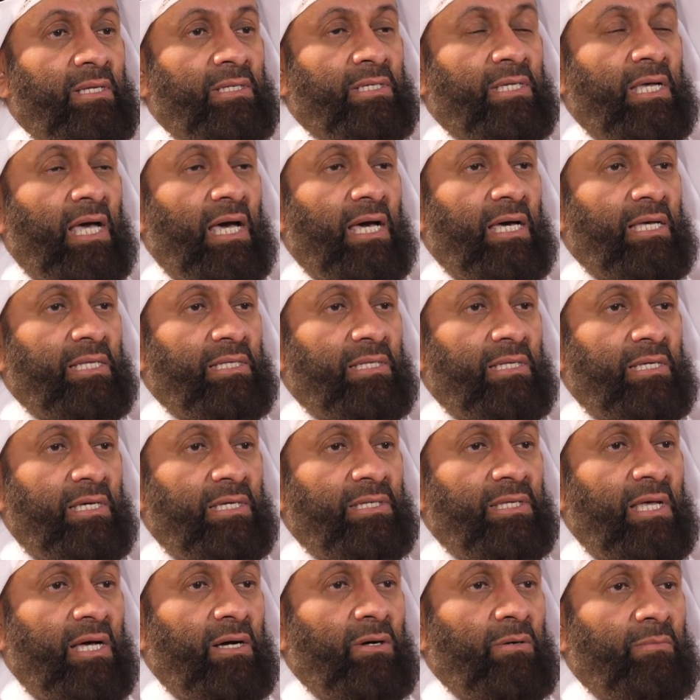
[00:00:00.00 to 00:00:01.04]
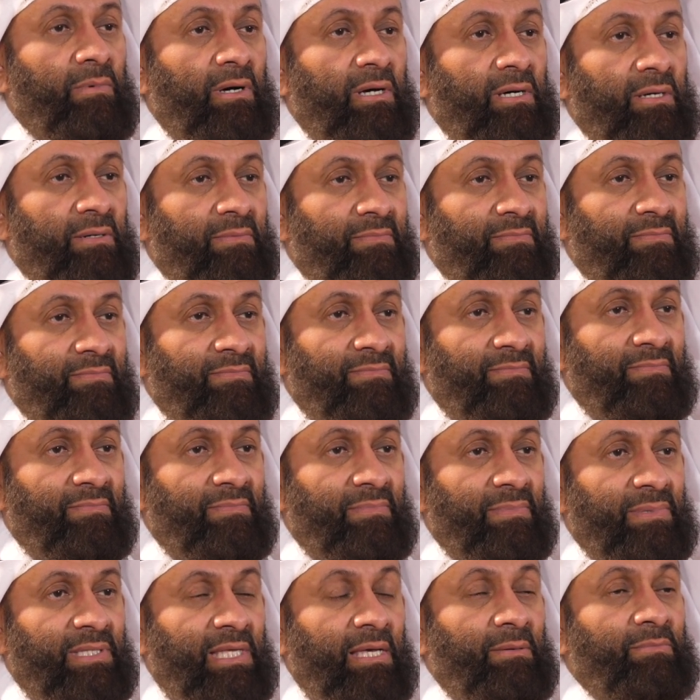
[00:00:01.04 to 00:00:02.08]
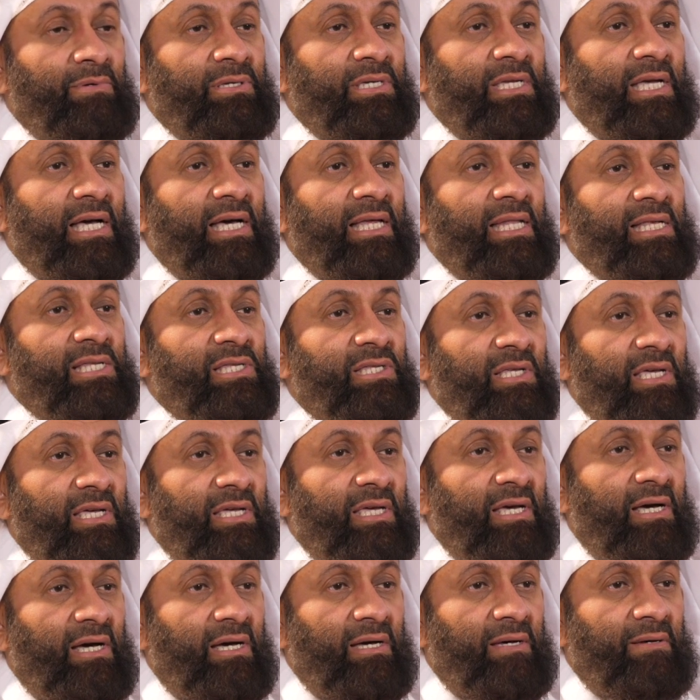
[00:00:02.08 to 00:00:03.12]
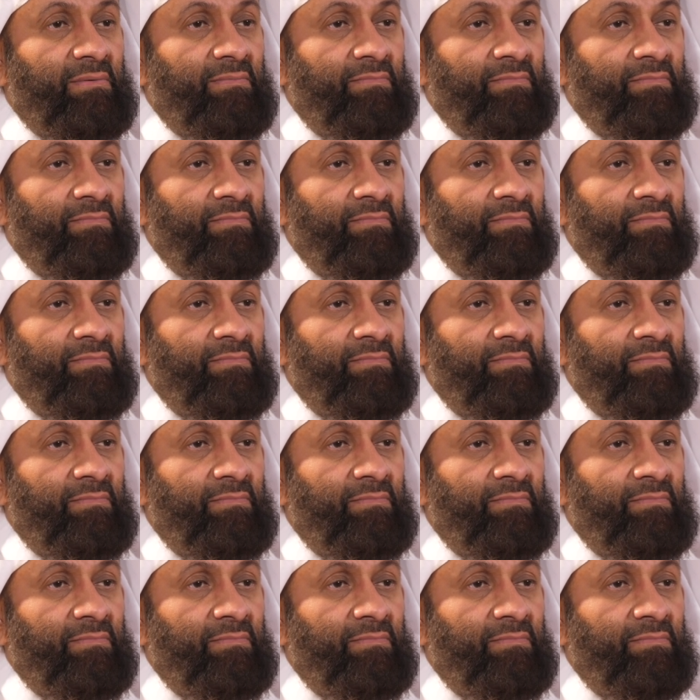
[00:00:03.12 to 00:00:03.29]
جاءت إحداهما تمشي على استحياء